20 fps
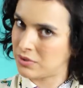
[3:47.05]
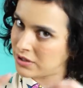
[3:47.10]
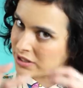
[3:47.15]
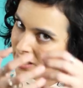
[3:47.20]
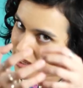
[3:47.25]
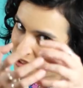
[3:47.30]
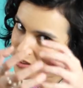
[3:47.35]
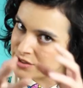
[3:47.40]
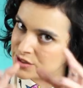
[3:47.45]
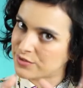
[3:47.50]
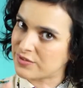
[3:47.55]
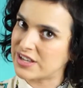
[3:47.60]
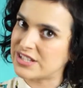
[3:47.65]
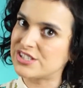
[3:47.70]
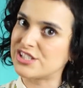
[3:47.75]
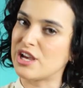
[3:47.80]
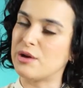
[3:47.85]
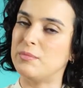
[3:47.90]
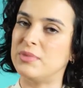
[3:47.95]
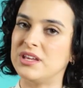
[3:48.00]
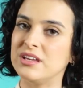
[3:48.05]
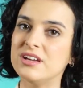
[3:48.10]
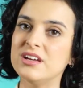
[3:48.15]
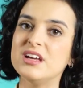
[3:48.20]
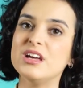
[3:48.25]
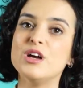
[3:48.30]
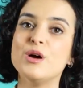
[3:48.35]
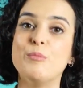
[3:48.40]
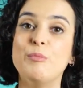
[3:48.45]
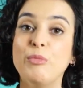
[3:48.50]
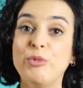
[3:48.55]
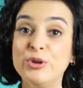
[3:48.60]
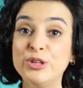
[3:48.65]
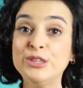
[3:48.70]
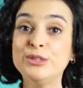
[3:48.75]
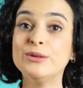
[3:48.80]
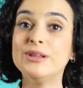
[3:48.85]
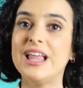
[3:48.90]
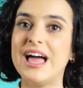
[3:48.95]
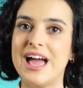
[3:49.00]
porque isso vai te abrir
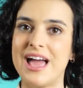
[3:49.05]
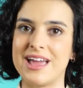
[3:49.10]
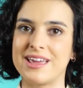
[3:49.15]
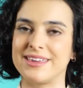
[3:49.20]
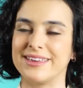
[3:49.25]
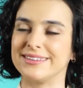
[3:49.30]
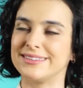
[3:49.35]
muito leque,